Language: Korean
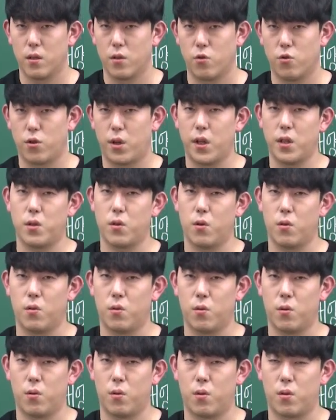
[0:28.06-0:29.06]

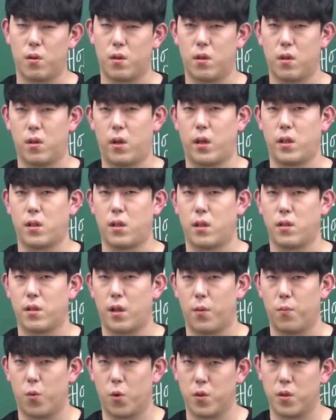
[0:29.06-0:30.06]
유기적으로 글을 읽는다는
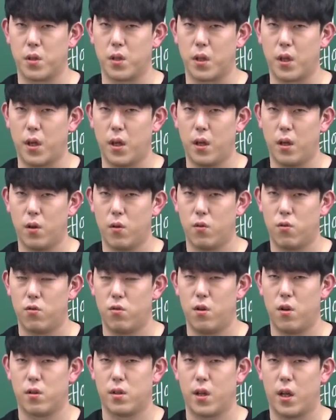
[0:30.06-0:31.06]
게 뭔지
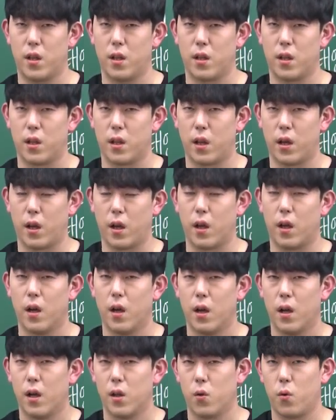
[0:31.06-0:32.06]
훈련을 했는데
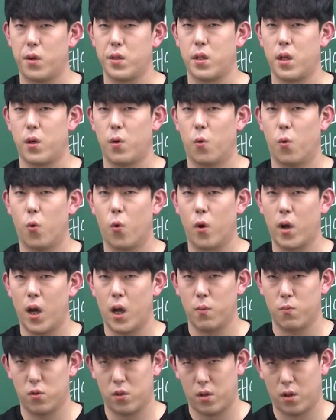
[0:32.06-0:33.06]
또 이제
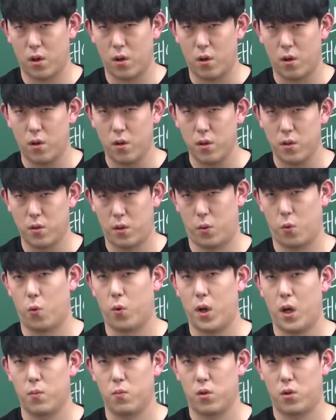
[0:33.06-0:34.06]
5강부터 저희
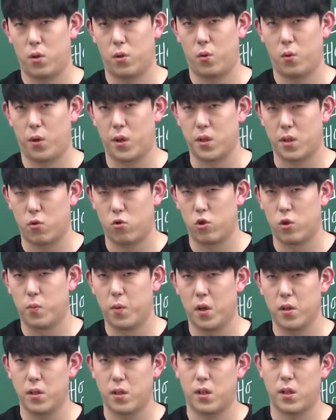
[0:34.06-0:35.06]
5강부터 또 이제 두
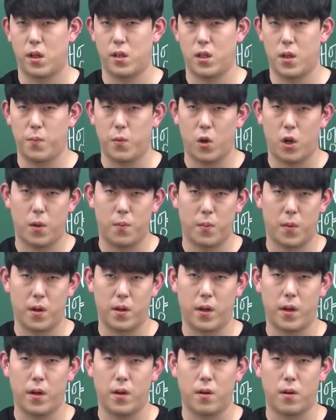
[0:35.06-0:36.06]
번째 챕터란
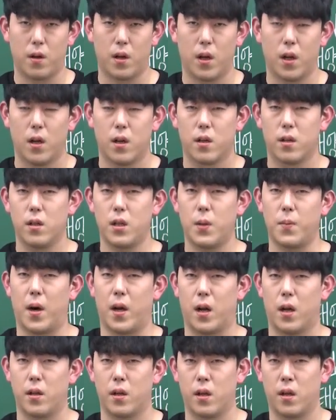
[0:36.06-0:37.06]
말이에요. 흔히
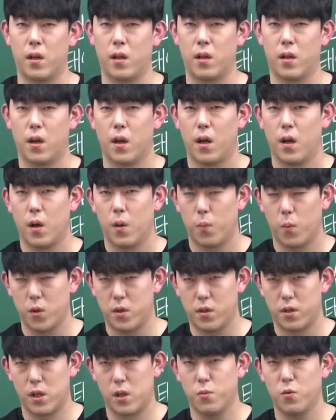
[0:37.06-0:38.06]
말하는
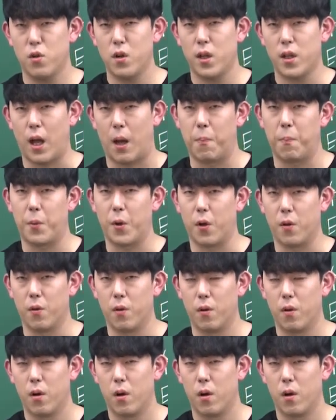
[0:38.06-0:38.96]
뭐 질문과 답변